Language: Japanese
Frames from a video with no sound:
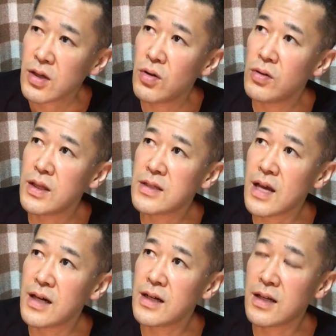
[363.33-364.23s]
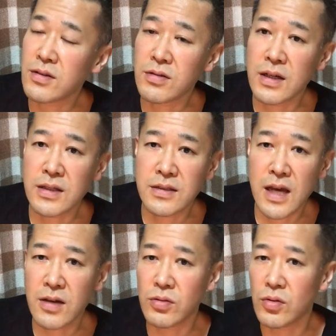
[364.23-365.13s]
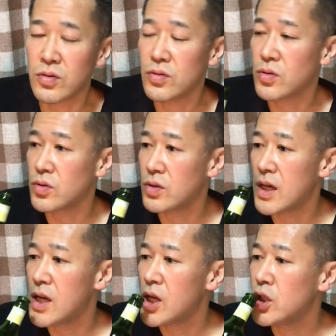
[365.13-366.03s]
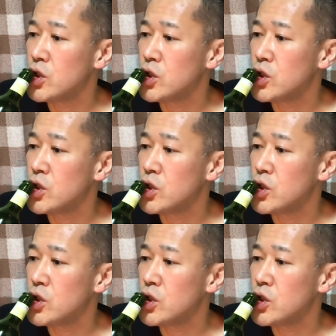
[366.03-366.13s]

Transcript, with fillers: 今日で3月が最後ということで